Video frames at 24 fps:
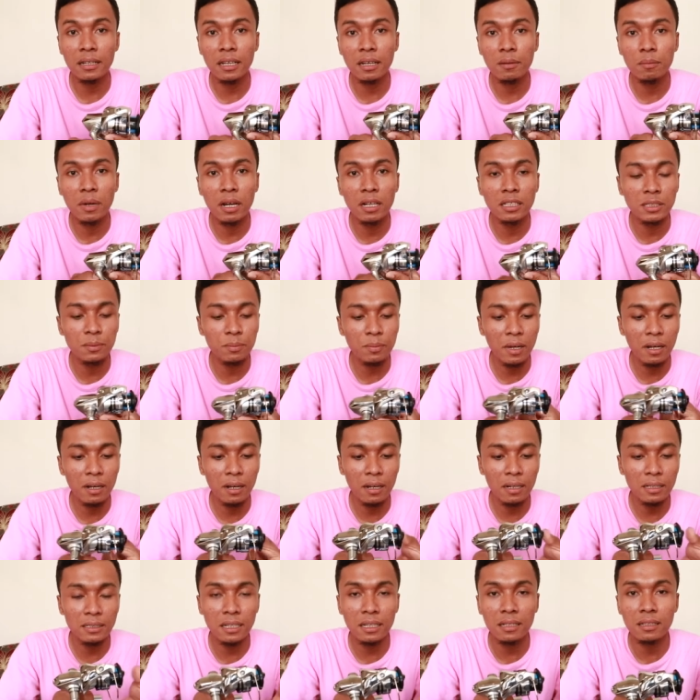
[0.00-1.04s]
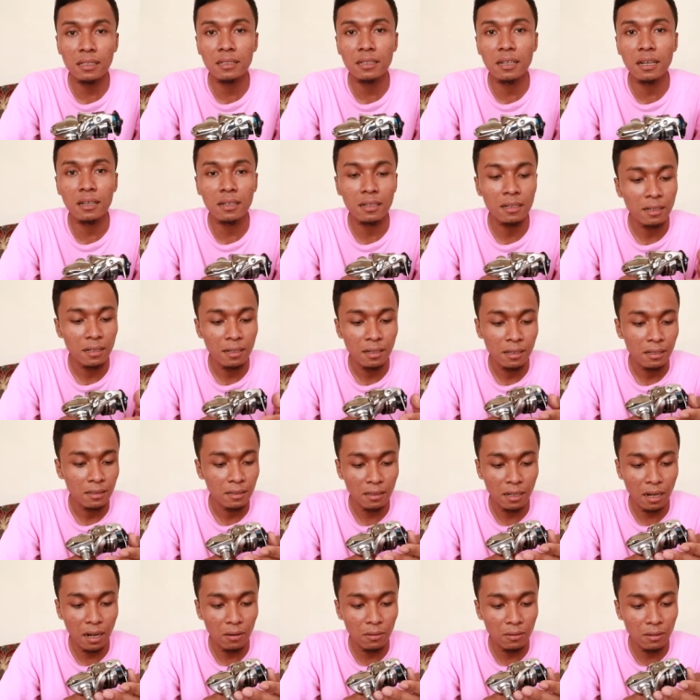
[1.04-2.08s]
yang bahasa Jepang karena saya tidak
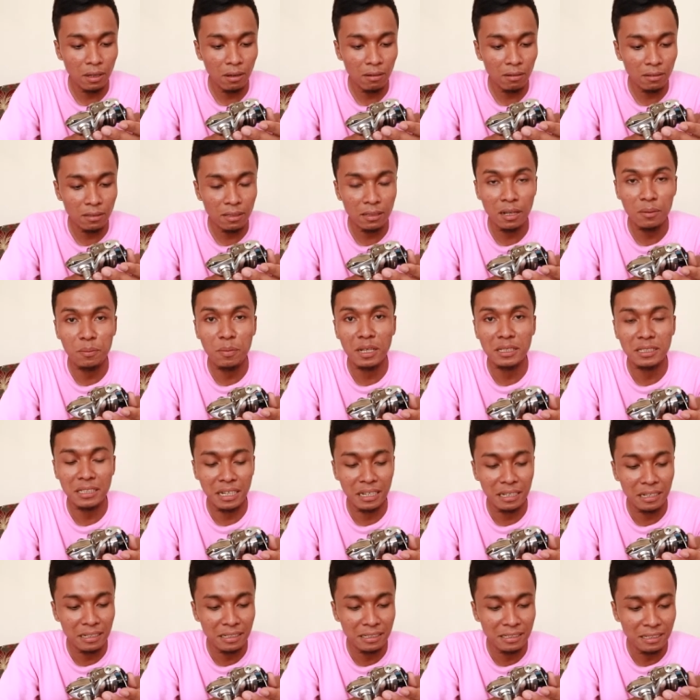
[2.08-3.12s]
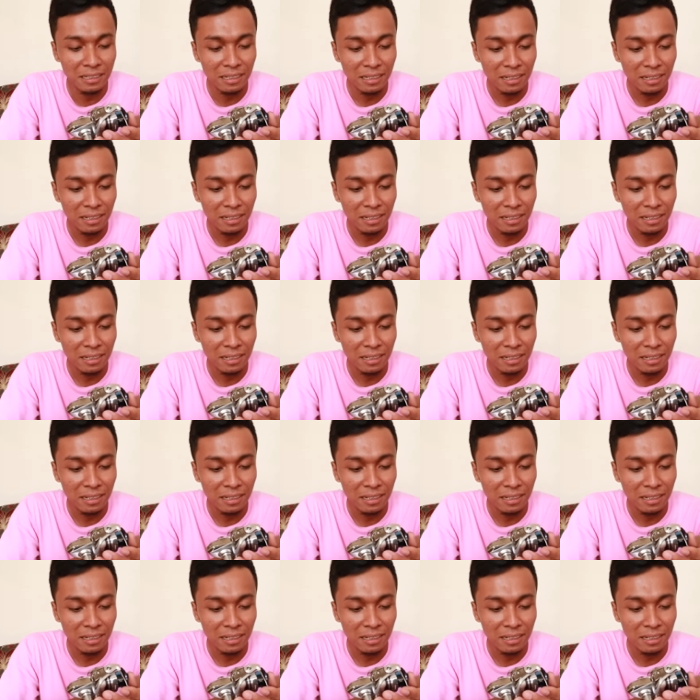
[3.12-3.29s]
terlalu tahu tentang bahasa Inggris